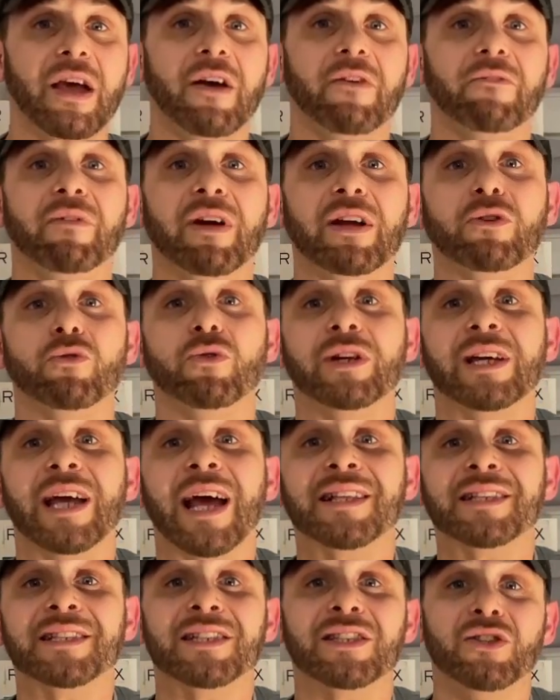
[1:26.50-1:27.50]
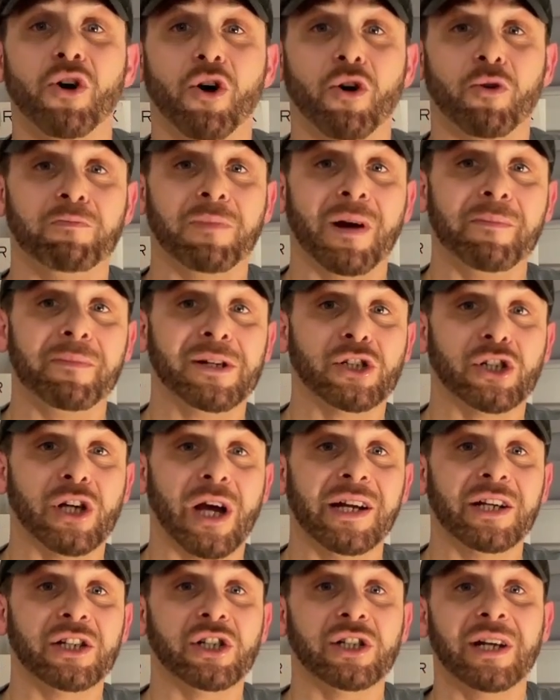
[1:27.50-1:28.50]
Wenn du jetzt noch bei
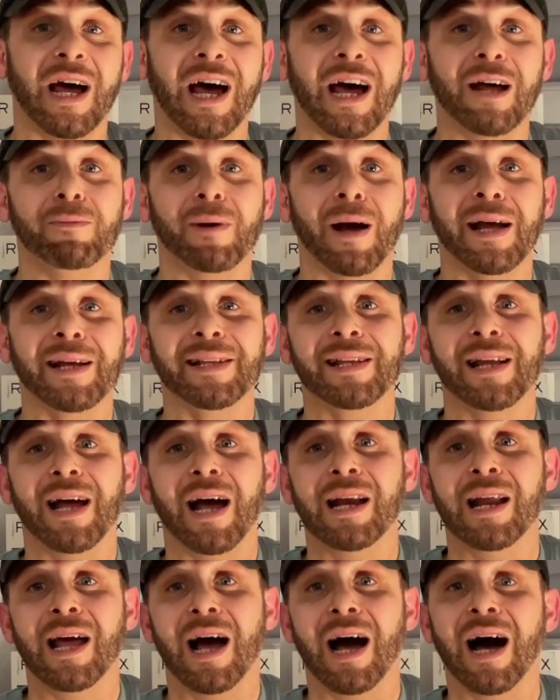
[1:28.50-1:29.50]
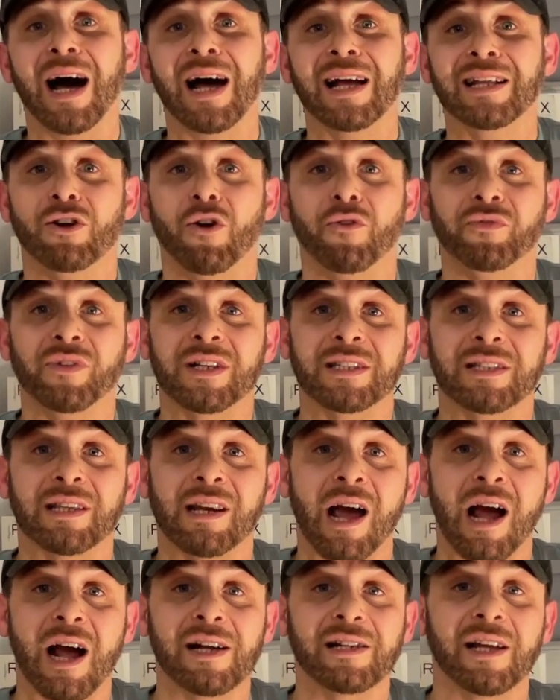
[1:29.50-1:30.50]
mechanischen Arbeiten aller Art auf das
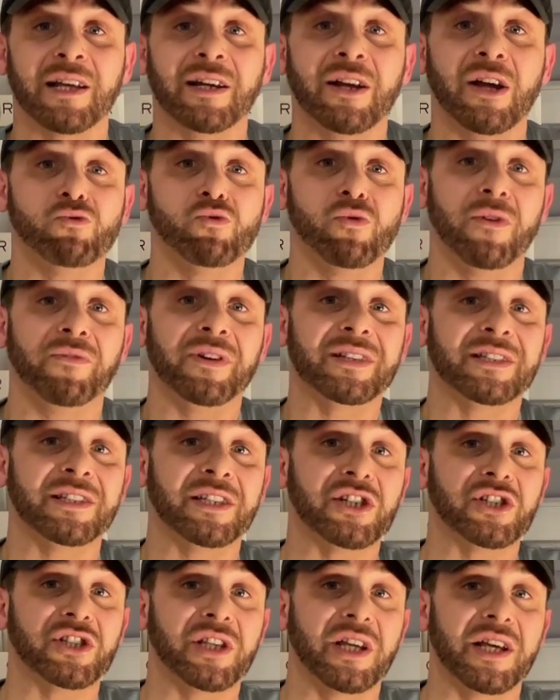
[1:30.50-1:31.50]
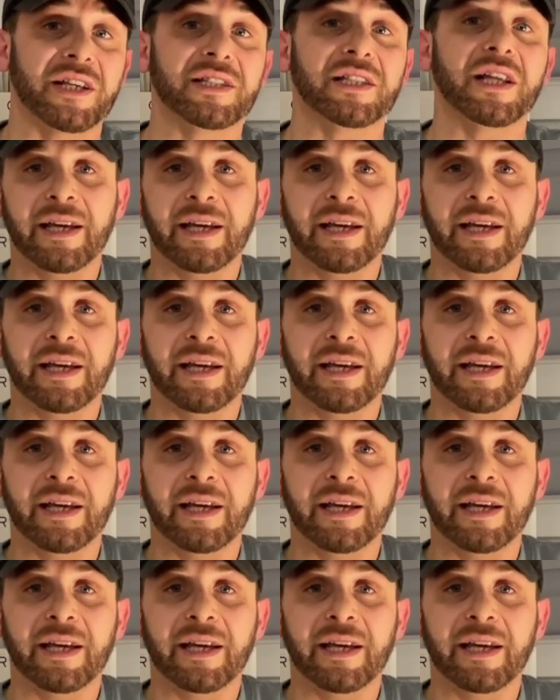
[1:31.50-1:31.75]
Tragen deiner Uhr verzichtest,